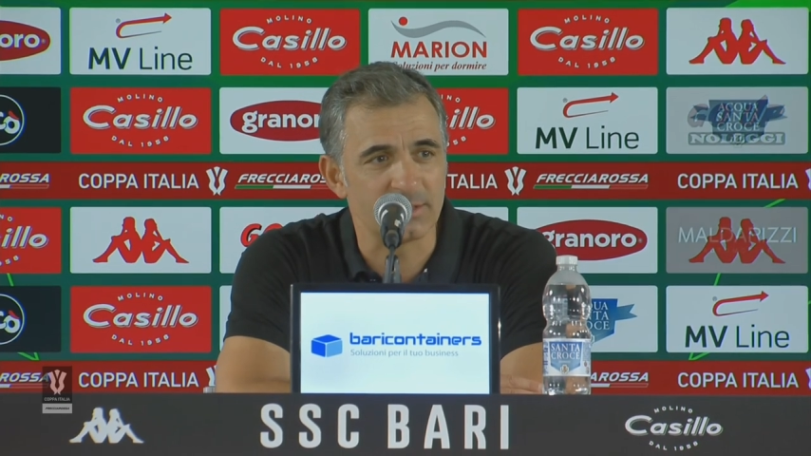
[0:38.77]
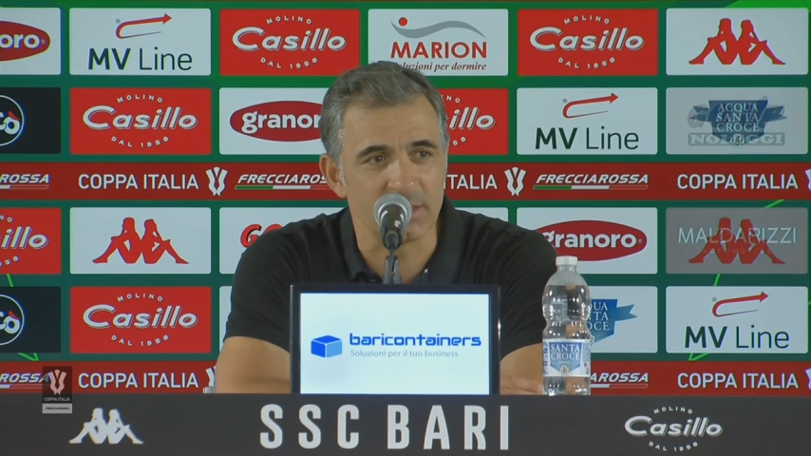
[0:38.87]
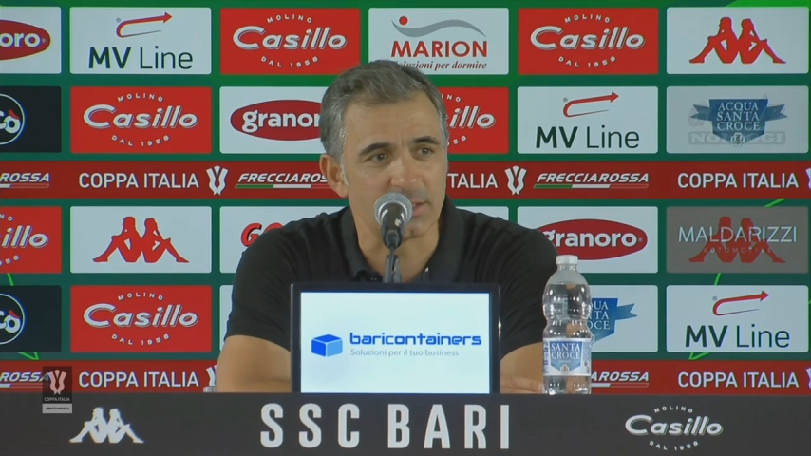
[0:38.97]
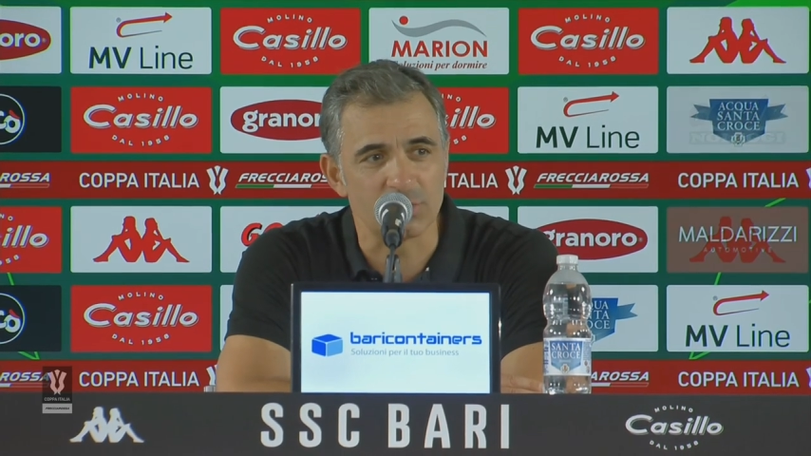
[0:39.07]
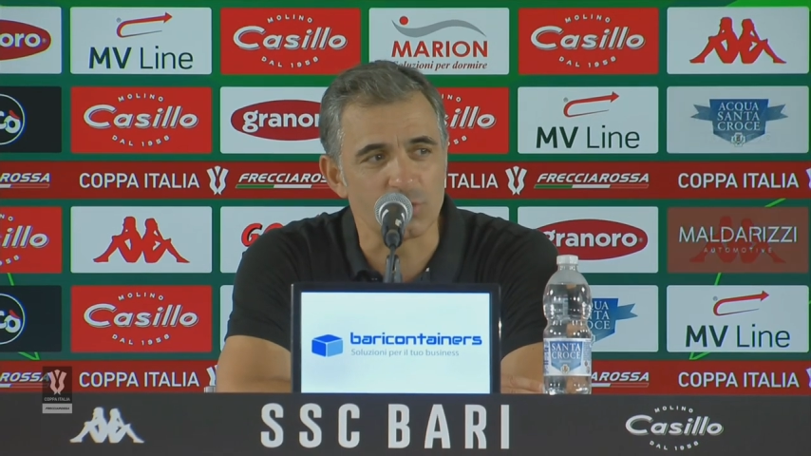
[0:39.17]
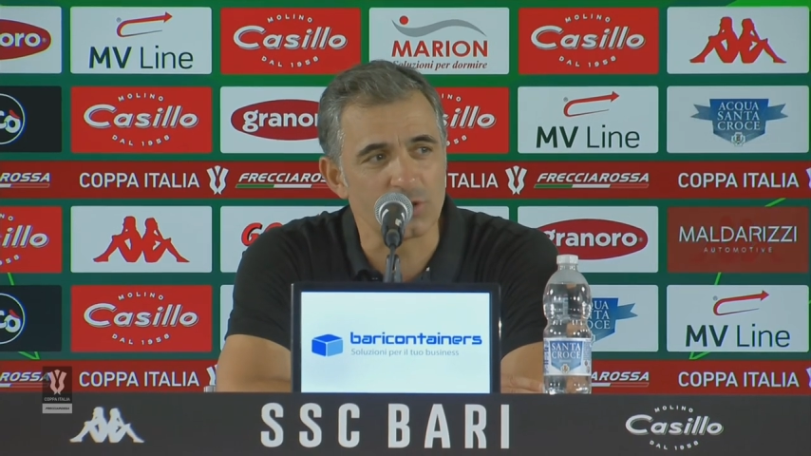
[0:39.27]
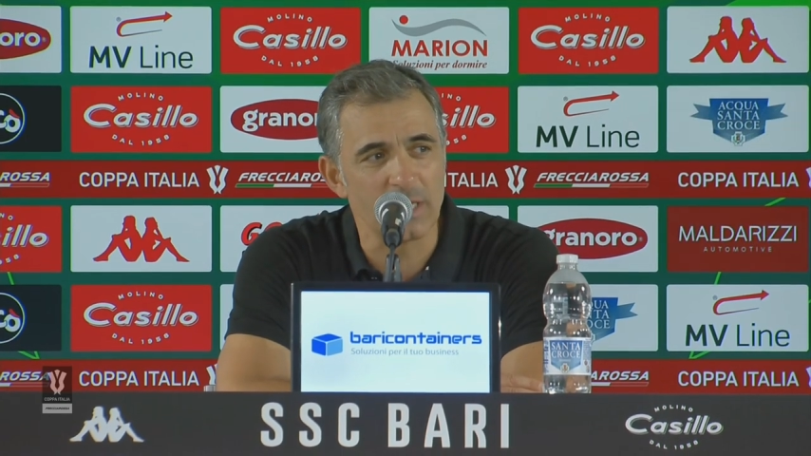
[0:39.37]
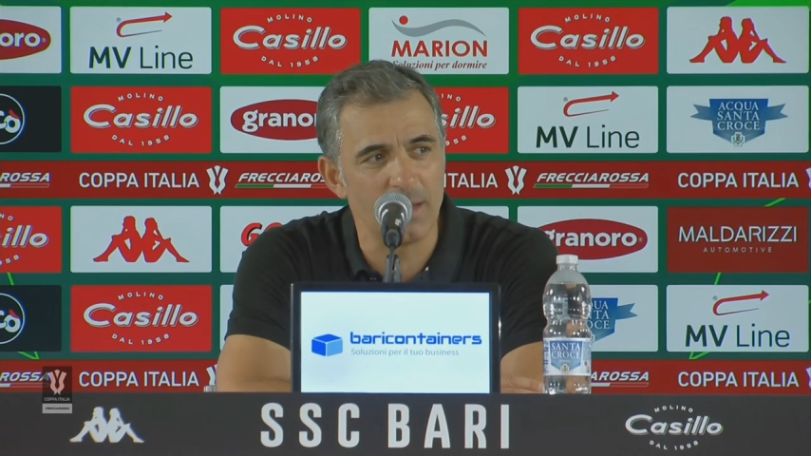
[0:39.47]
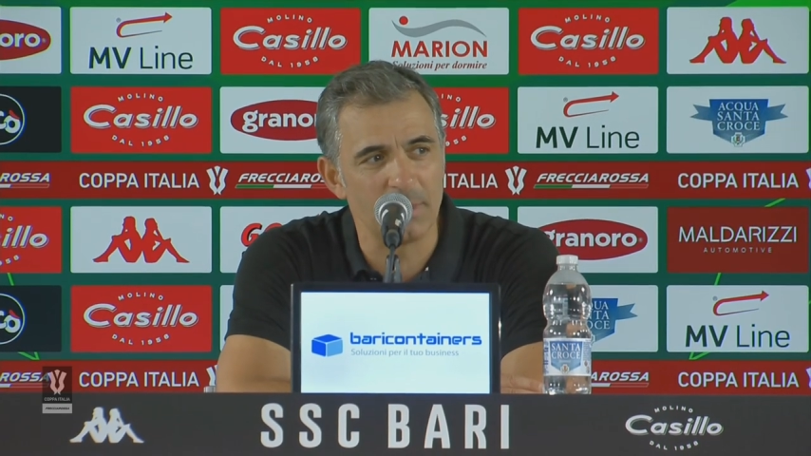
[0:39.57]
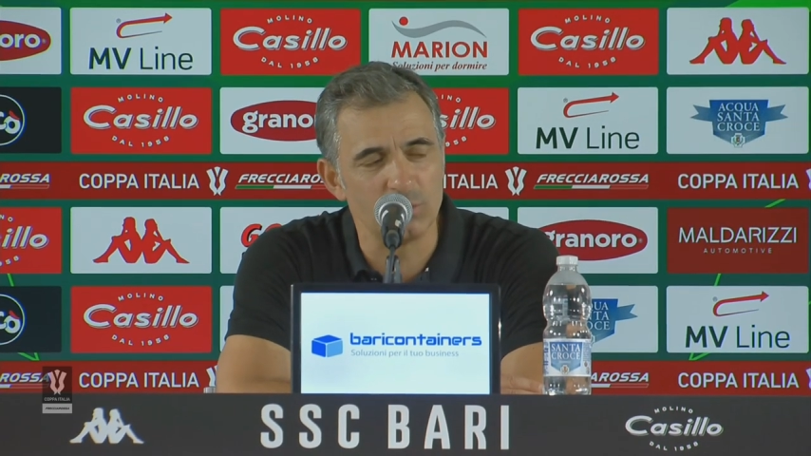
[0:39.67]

stesse società ma